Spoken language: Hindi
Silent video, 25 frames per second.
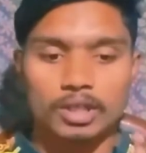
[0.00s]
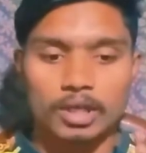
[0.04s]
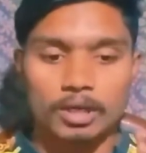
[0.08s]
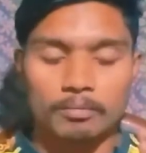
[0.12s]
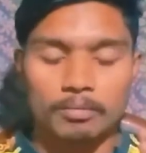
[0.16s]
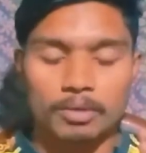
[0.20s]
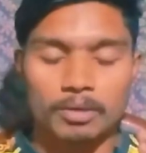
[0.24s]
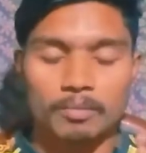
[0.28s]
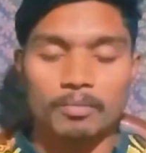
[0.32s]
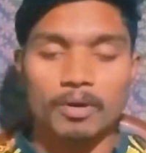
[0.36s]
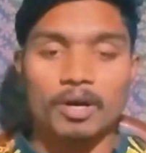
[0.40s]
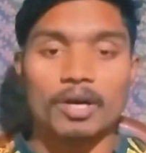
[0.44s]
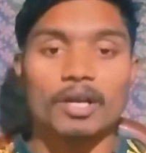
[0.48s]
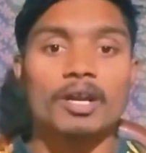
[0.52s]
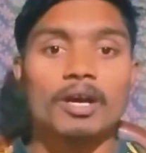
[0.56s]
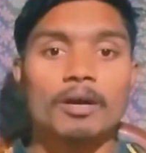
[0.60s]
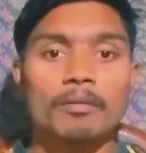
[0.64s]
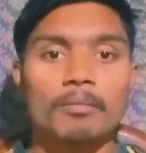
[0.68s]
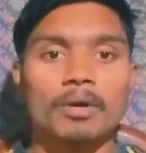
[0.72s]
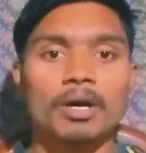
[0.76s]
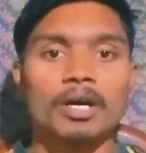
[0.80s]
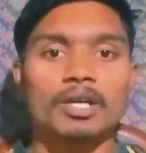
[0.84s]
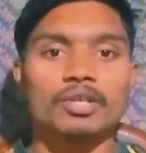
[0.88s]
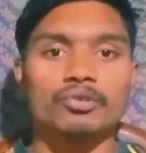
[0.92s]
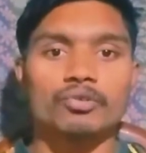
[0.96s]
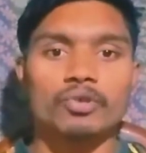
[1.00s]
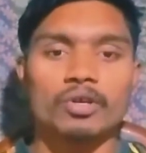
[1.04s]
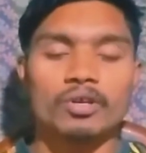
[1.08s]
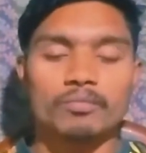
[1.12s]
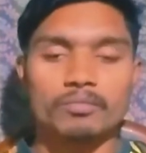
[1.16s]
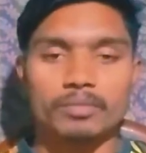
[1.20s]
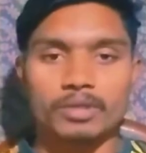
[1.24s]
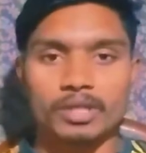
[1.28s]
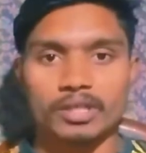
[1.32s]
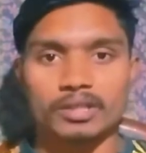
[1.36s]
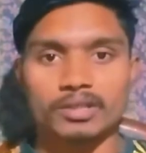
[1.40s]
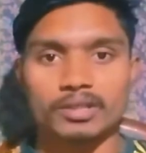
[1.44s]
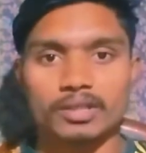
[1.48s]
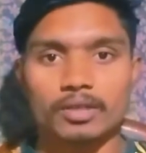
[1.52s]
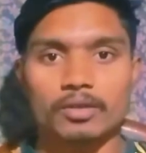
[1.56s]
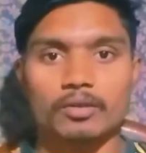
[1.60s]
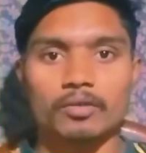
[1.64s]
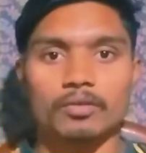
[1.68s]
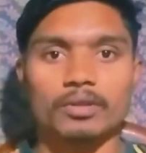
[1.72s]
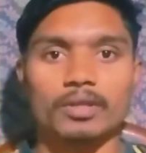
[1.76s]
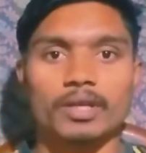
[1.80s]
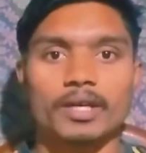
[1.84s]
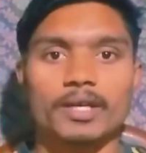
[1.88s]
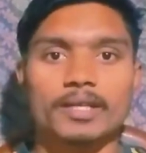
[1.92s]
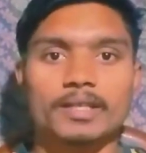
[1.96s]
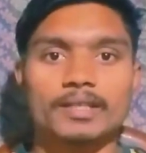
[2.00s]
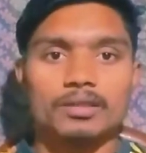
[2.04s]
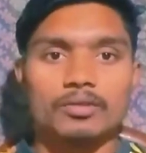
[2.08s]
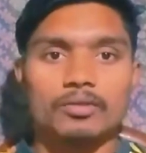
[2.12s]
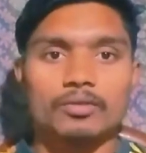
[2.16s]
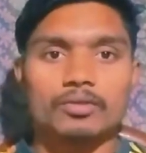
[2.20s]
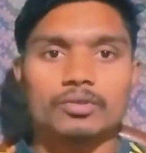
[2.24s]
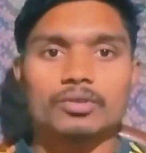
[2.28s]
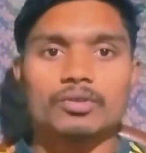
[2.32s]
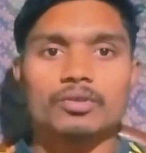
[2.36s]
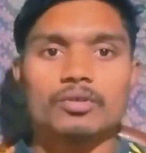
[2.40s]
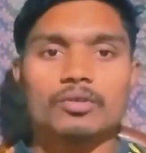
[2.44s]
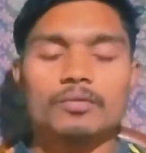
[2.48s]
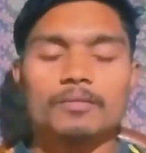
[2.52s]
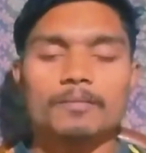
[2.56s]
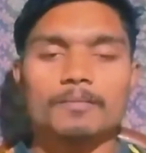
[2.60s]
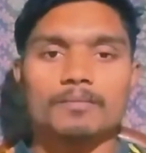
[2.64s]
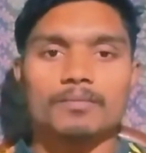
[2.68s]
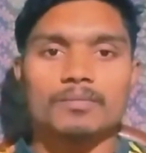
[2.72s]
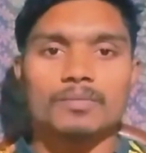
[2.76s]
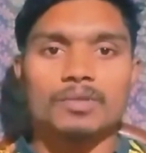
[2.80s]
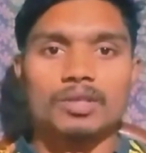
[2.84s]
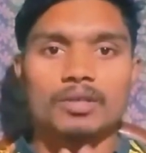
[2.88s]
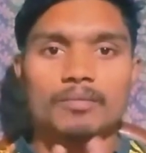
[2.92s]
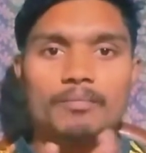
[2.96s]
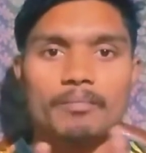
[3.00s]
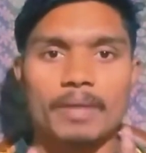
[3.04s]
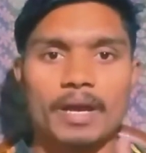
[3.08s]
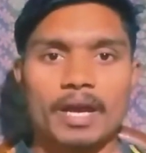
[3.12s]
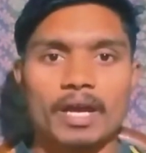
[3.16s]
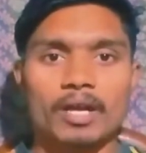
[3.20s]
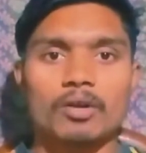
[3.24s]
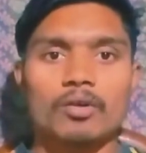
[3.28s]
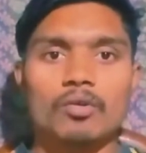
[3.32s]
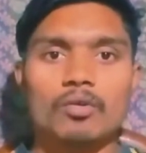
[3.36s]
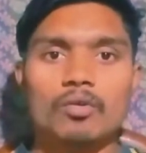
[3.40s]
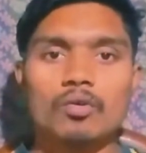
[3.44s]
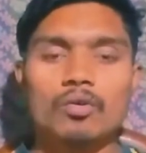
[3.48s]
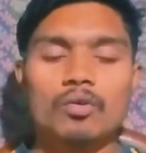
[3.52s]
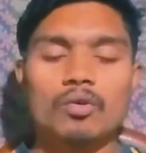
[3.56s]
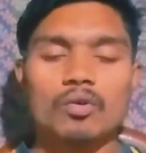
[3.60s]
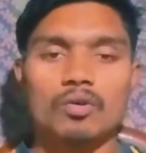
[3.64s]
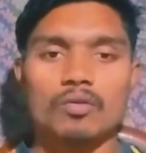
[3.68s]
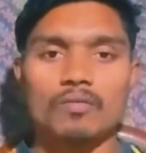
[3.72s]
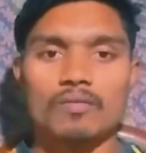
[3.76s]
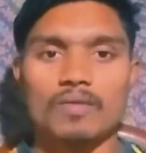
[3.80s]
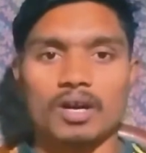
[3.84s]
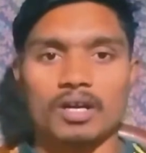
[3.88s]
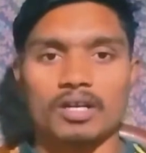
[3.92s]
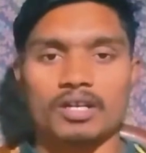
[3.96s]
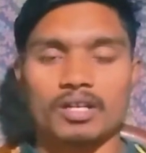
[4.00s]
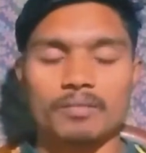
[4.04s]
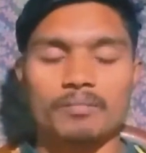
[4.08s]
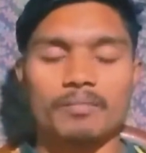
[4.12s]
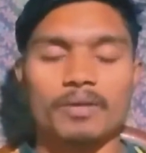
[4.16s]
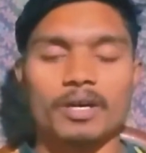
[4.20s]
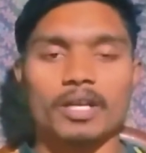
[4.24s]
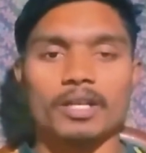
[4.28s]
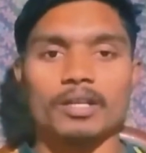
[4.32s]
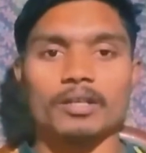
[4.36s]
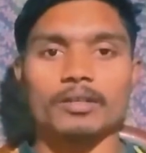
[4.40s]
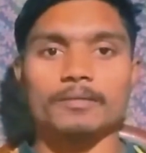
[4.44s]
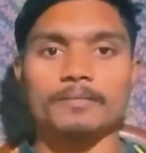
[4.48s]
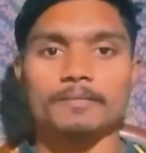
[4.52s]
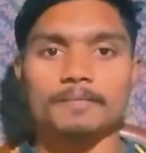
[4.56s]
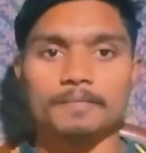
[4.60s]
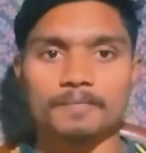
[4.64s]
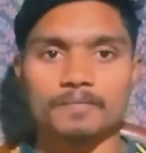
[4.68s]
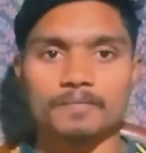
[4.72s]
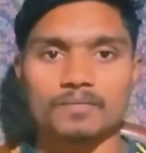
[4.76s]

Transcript: हमें बारह माह जो है मैसर होता है दोस्त दोस्तों मैंगो और वाटरमेलन